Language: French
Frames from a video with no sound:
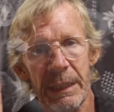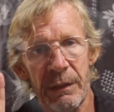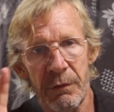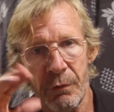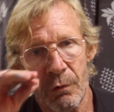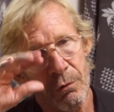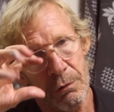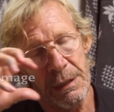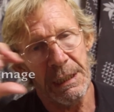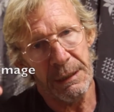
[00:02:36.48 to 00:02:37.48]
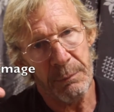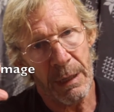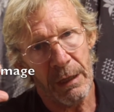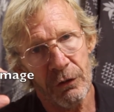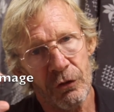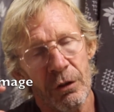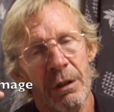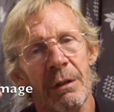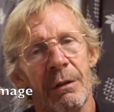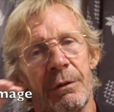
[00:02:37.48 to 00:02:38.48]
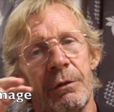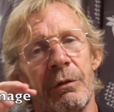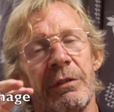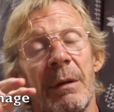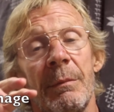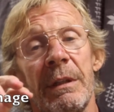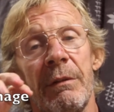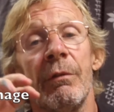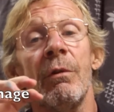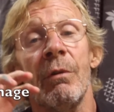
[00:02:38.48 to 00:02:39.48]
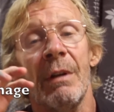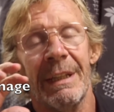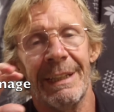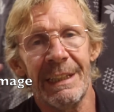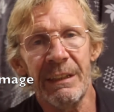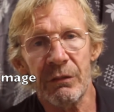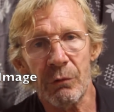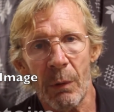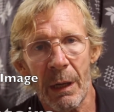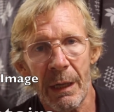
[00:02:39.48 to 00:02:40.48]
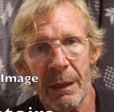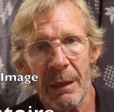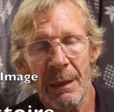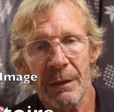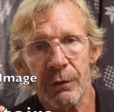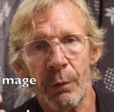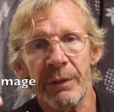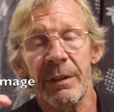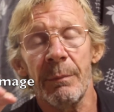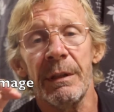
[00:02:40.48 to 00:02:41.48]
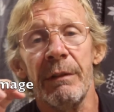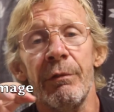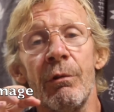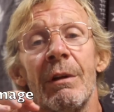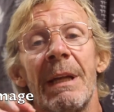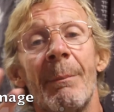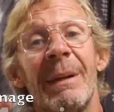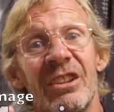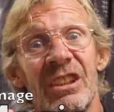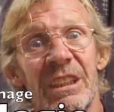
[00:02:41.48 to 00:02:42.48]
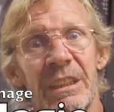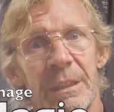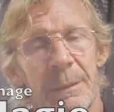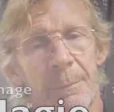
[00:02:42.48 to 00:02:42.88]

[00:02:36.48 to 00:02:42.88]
niveau, l'image. Deuxième niveau, l'histoire. Troisième niveau, la magie.